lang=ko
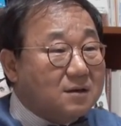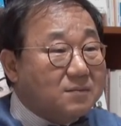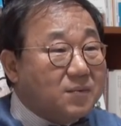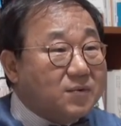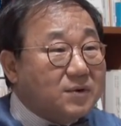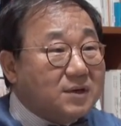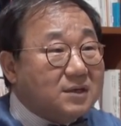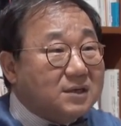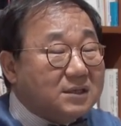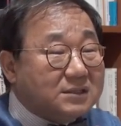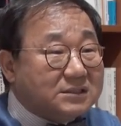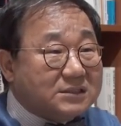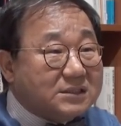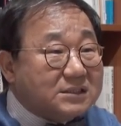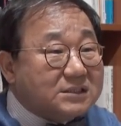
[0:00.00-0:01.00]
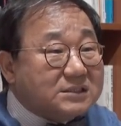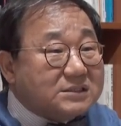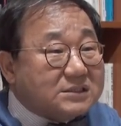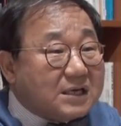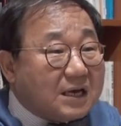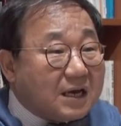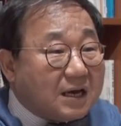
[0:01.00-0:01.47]
본인이
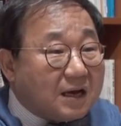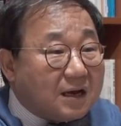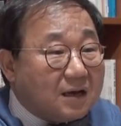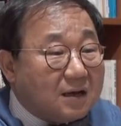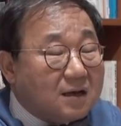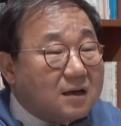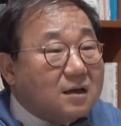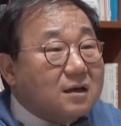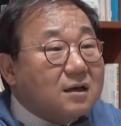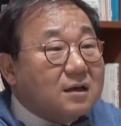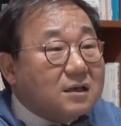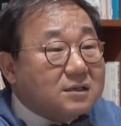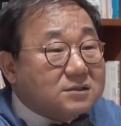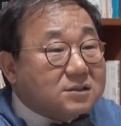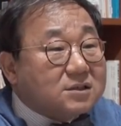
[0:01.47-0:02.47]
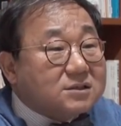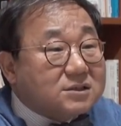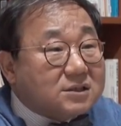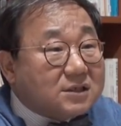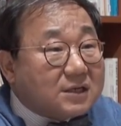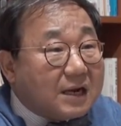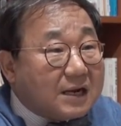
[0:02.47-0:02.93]
진짜
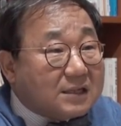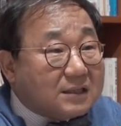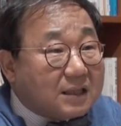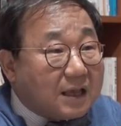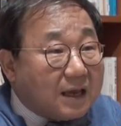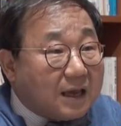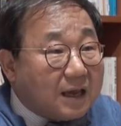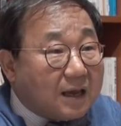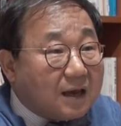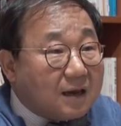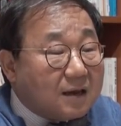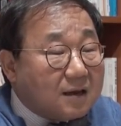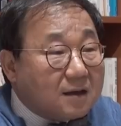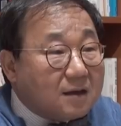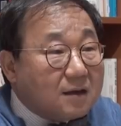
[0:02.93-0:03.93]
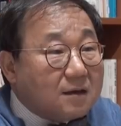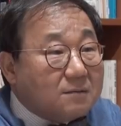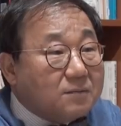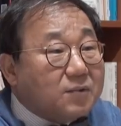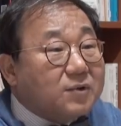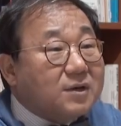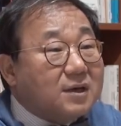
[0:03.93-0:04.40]
정치를 할때
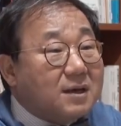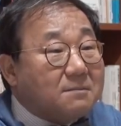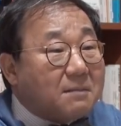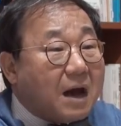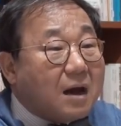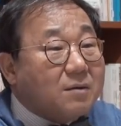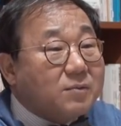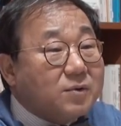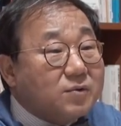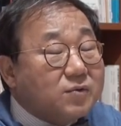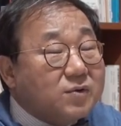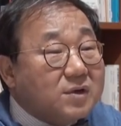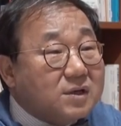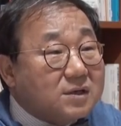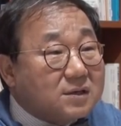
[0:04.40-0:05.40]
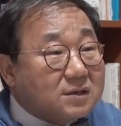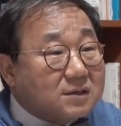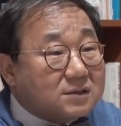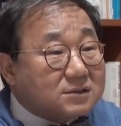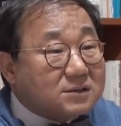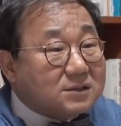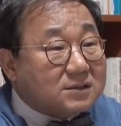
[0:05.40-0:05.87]
본인의 마음을 울리는
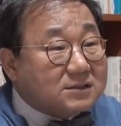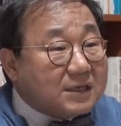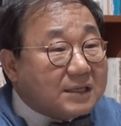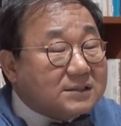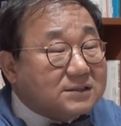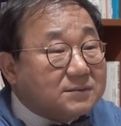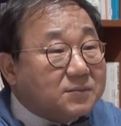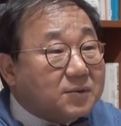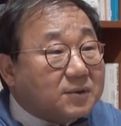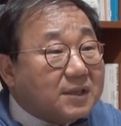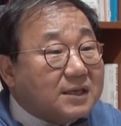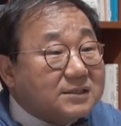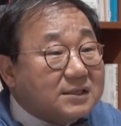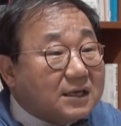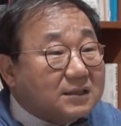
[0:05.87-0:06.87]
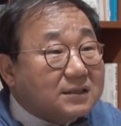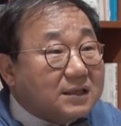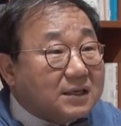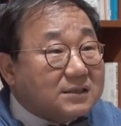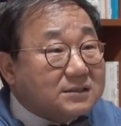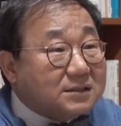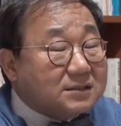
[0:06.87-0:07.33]
것을 찾지 못한
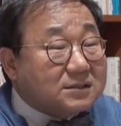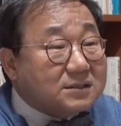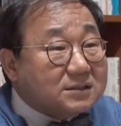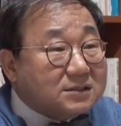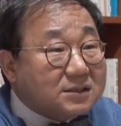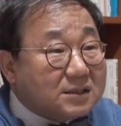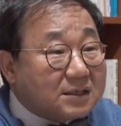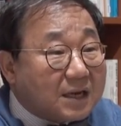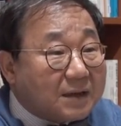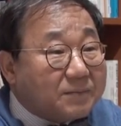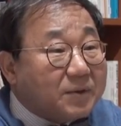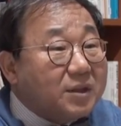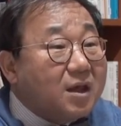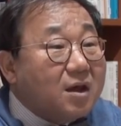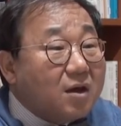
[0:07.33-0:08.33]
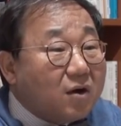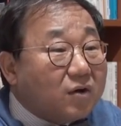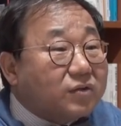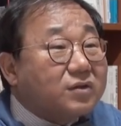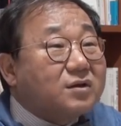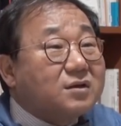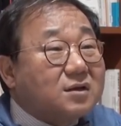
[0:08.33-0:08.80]
상태에서 정치를 하면
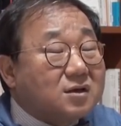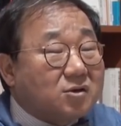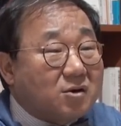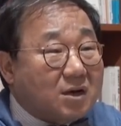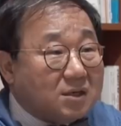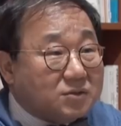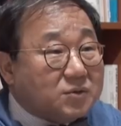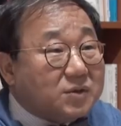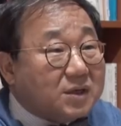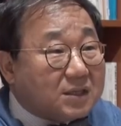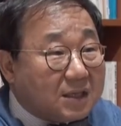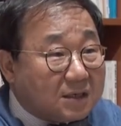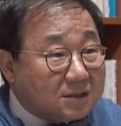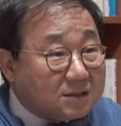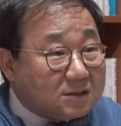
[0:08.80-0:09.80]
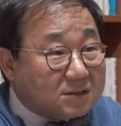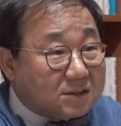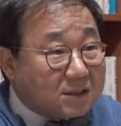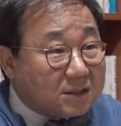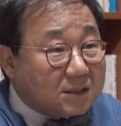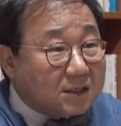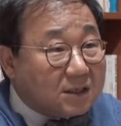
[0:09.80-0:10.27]
어떤 결과가
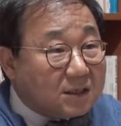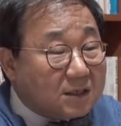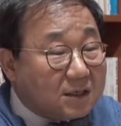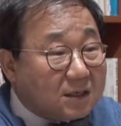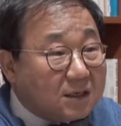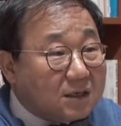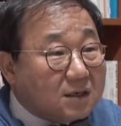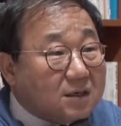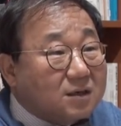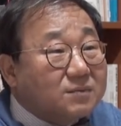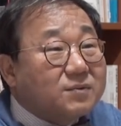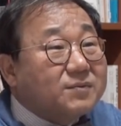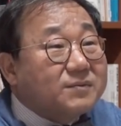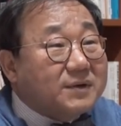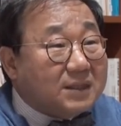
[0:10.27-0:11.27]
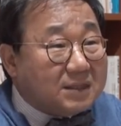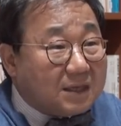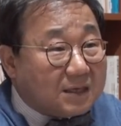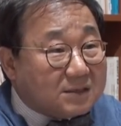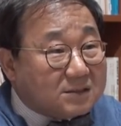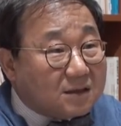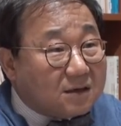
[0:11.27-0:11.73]
초래되는지 그 부분에
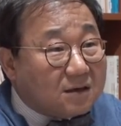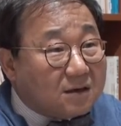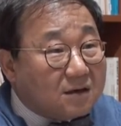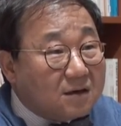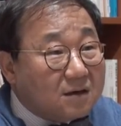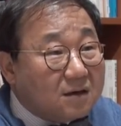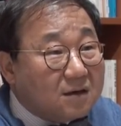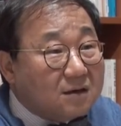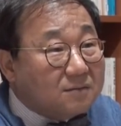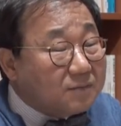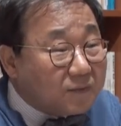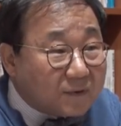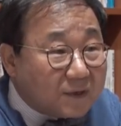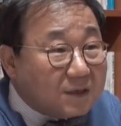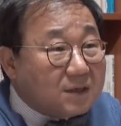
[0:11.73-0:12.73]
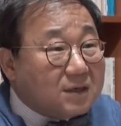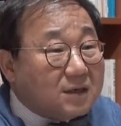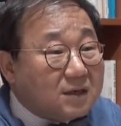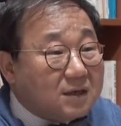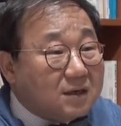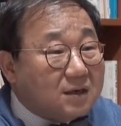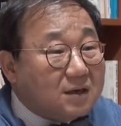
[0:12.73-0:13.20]
대해서
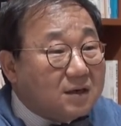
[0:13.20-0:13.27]
본인이